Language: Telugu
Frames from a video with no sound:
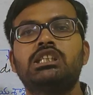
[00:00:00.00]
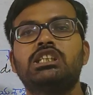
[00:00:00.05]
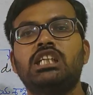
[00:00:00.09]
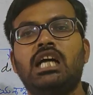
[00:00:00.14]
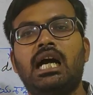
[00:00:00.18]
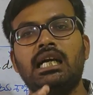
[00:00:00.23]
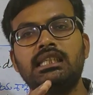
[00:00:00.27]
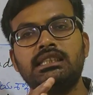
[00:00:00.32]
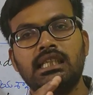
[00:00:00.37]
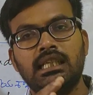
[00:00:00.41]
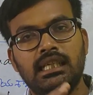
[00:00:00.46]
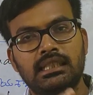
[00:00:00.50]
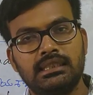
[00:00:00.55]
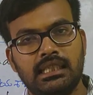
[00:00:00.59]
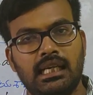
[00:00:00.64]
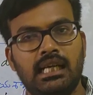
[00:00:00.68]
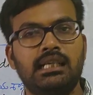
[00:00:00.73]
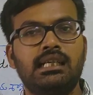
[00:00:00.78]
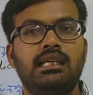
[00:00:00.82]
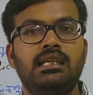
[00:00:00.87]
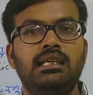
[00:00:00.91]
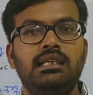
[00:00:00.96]
శాసన
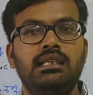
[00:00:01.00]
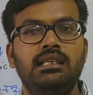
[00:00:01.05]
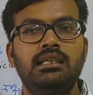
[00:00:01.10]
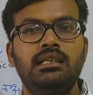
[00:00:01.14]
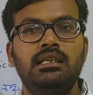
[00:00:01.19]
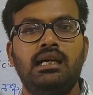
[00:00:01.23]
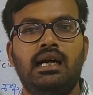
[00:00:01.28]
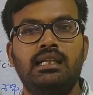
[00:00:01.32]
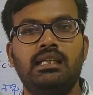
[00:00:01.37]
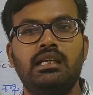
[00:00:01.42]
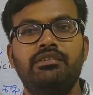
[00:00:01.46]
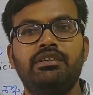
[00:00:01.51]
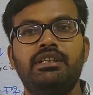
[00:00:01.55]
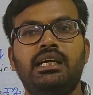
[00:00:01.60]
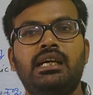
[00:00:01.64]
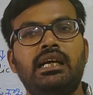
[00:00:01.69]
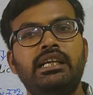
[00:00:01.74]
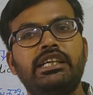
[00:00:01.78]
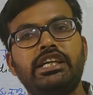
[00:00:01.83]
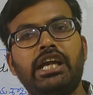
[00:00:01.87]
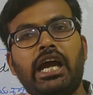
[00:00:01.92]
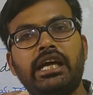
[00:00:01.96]
శాఖ
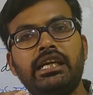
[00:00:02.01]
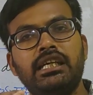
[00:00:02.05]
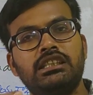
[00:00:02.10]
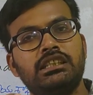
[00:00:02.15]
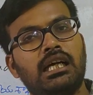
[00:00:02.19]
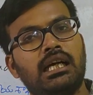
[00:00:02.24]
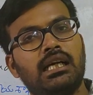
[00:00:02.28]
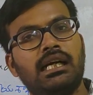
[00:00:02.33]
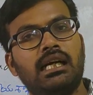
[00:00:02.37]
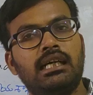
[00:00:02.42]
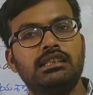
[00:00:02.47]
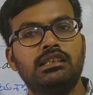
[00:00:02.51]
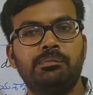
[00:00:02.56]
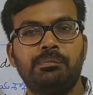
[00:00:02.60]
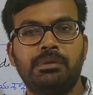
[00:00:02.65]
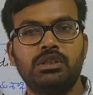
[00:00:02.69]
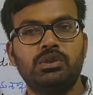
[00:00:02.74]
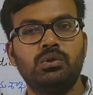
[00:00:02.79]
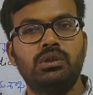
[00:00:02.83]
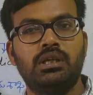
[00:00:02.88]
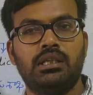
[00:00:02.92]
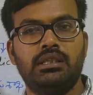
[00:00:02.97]
అదేవిధంగా న్యాయ శాఖ అని
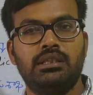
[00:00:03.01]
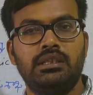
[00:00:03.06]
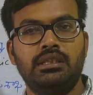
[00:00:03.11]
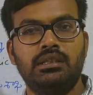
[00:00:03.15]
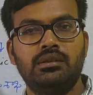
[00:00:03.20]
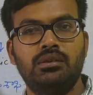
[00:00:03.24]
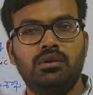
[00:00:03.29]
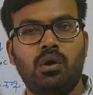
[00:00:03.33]
చెప్పేసి ఉంటుంది